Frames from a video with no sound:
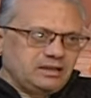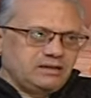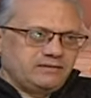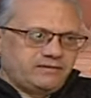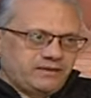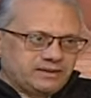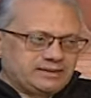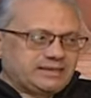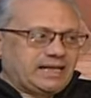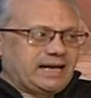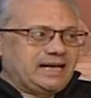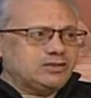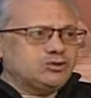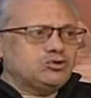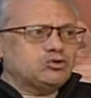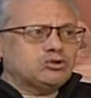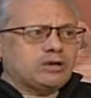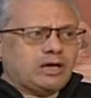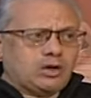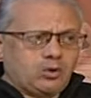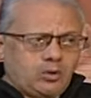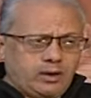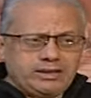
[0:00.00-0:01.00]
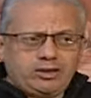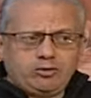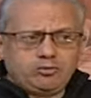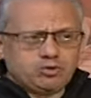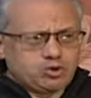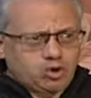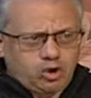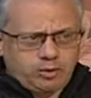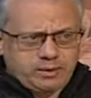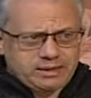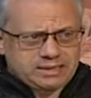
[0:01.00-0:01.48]
فالتأثر كان واضح
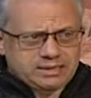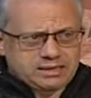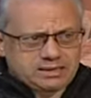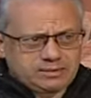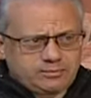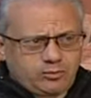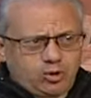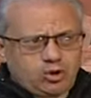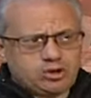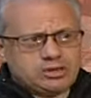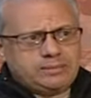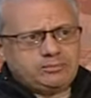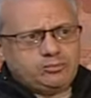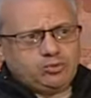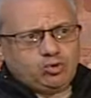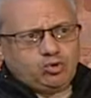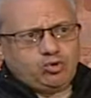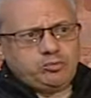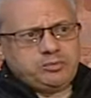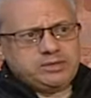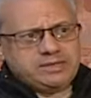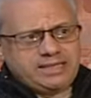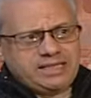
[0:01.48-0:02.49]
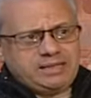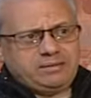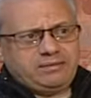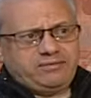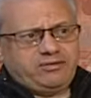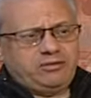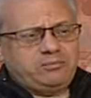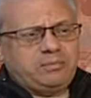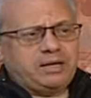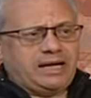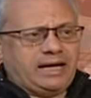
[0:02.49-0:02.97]
مش هو بس معظم نجوم السينما
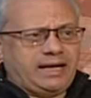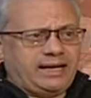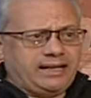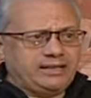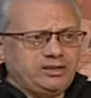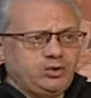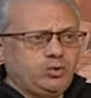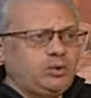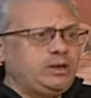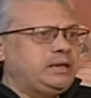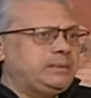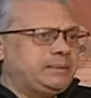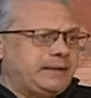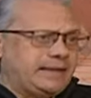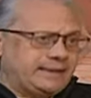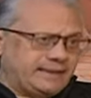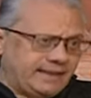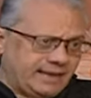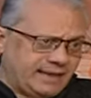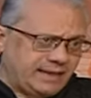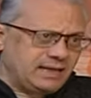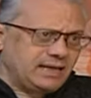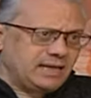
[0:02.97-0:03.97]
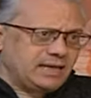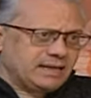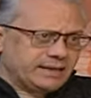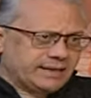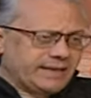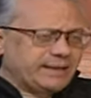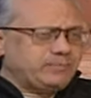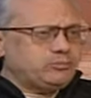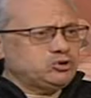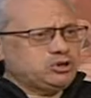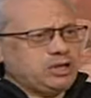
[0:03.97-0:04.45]
في المرحلة دي واللي بعدها
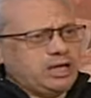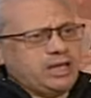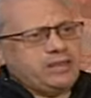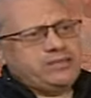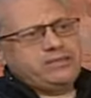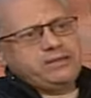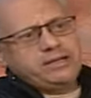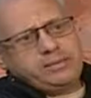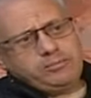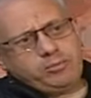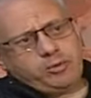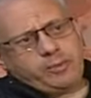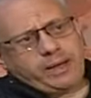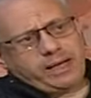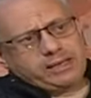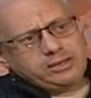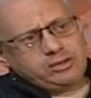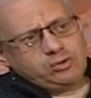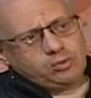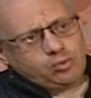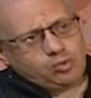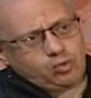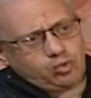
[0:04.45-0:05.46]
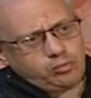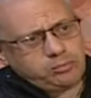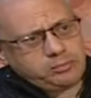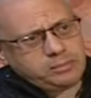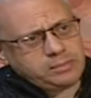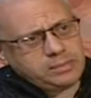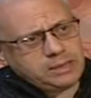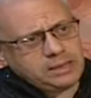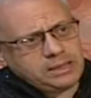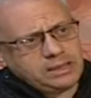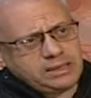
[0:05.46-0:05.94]
كانوا متأثرين ببعض
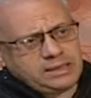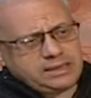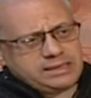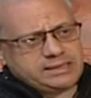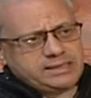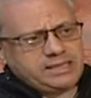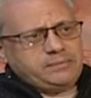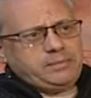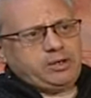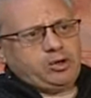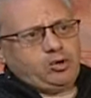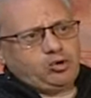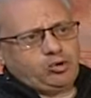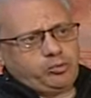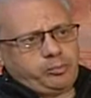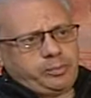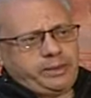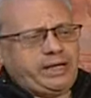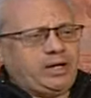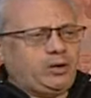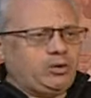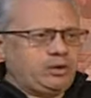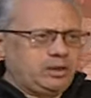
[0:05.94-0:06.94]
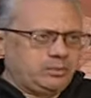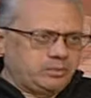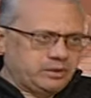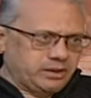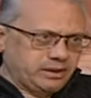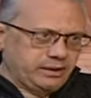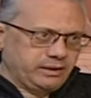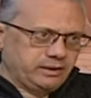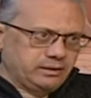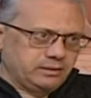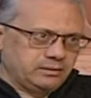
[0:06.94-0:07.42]
النجوم السينما الأوروبية أو
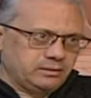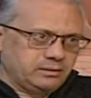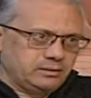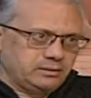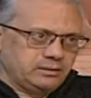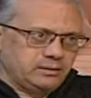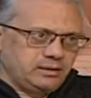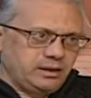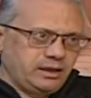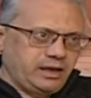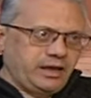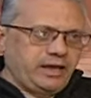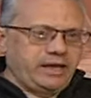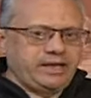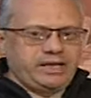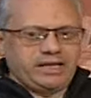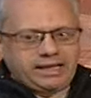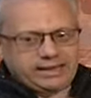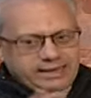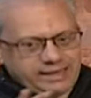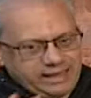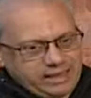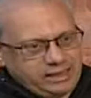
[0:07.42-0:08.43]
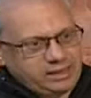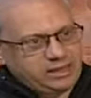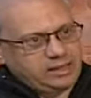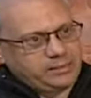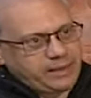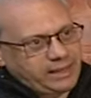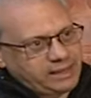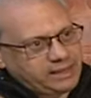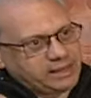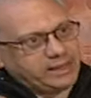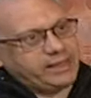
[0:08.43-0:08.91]
الأمريكية نعم هنا هتلاقي
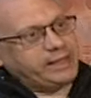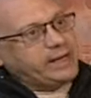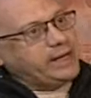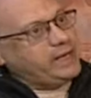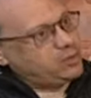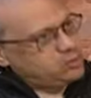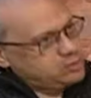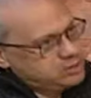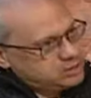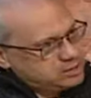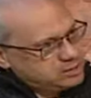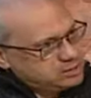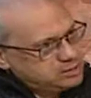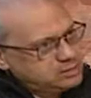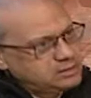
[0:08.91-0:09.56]
اللي بيقلد جيري لويس